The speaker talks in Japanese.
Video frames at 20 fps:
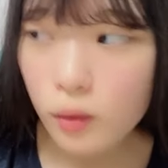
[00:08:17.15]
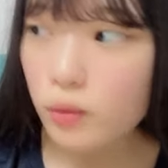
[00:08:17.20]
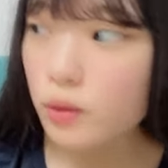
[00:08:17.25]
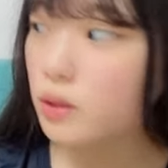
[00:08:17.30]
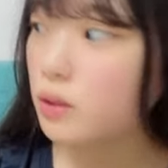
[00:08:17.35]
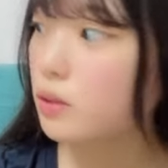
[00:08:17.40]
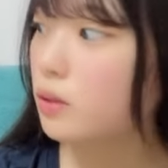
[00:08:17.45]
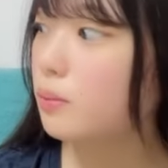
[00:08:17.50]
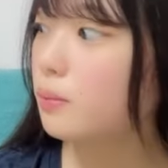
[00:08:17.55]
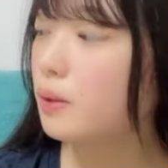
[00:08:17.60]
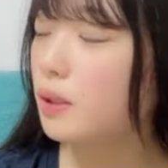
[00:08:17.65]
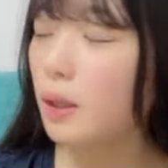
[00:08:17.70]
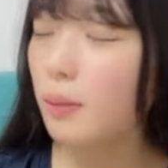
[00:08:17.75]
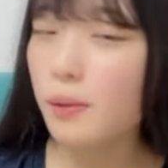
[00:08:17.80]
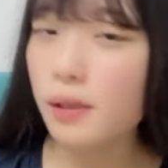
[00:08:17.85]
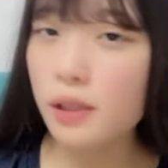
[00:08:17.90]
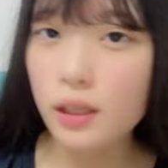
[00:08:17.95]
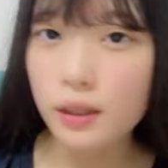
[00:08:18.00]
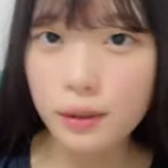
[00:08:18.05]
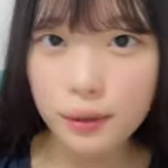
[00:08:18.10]
いちごも食
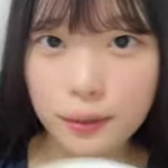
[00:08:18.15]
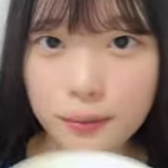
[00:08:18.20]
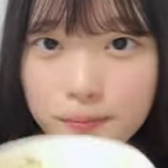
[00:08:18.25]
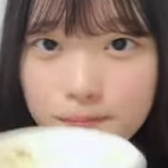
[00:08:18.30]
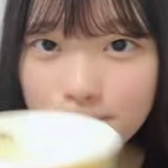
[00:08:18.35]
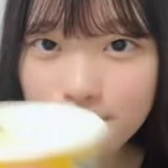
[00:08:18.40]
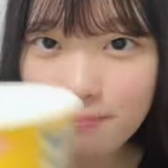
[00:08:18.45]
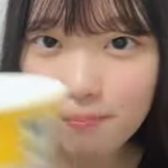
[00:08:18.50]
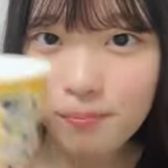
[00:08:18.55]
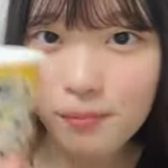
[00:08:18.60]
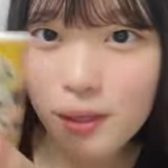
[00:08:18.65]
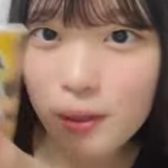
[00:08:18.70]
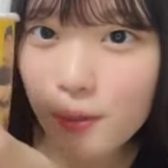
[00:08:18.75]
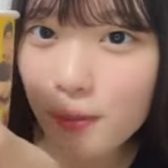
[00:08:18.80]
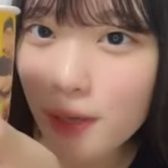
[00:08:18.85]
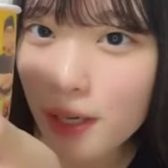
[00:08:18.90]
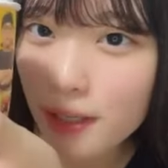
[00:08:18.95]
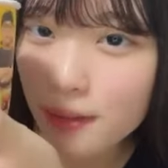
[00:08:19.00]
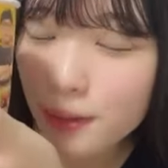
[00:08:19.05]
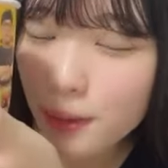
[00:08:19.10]
べてるよ2
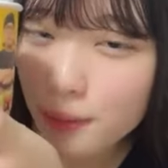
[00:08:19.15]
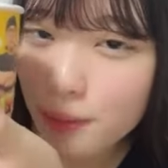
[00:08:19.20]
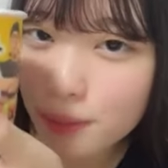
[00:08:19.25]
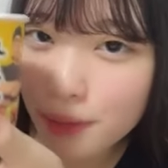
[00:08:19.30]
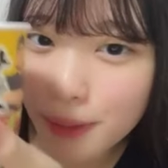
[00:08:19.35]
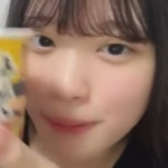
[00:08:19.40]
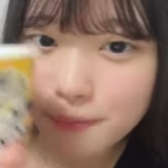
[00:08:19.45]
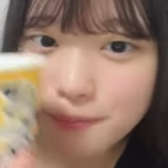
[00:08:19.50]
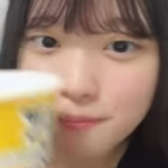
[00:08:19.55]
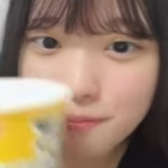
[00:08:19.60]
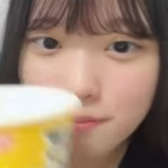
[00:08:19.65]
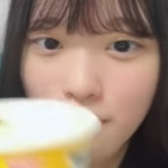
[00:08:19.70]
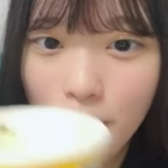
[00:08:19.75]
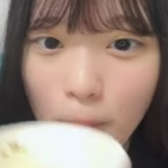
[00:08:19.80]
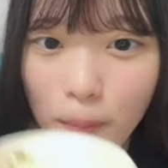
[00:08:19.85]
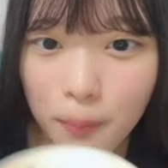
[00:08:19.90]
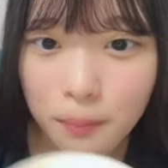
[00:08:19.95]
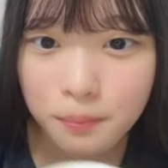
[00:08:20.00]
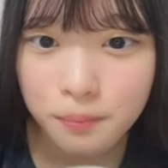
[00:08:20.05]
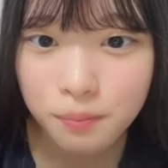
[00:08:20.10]
個買えたので
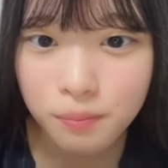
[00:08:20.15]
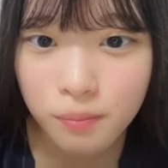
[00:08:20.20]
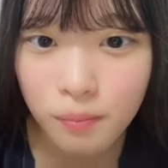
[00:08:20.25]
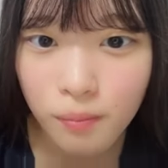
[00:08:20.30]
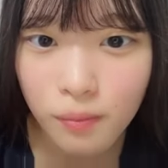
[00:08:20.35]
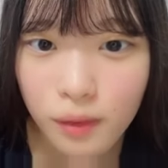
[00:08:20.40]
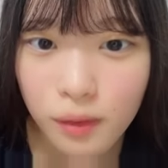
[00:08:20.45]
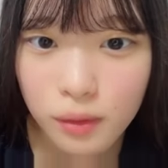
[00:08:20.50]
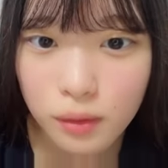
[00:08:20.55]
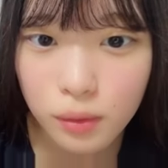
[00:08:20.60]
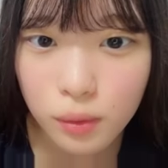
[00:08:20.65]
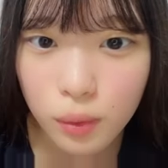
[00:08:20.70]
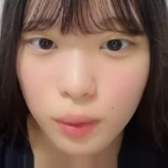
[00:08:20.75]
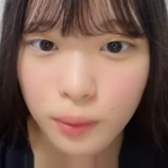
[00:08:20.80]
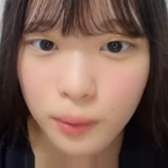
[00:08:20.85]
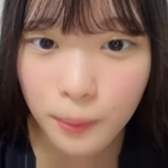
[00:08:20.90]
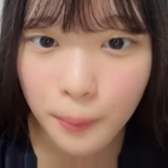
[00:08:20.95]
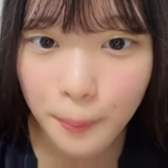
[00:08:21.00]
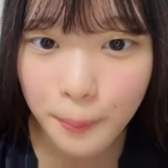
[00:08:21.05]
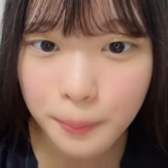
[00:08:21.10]

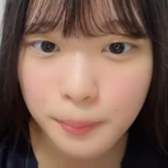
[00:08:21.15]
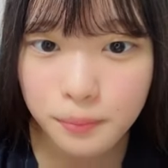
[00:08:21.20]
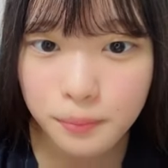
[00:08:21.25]
そ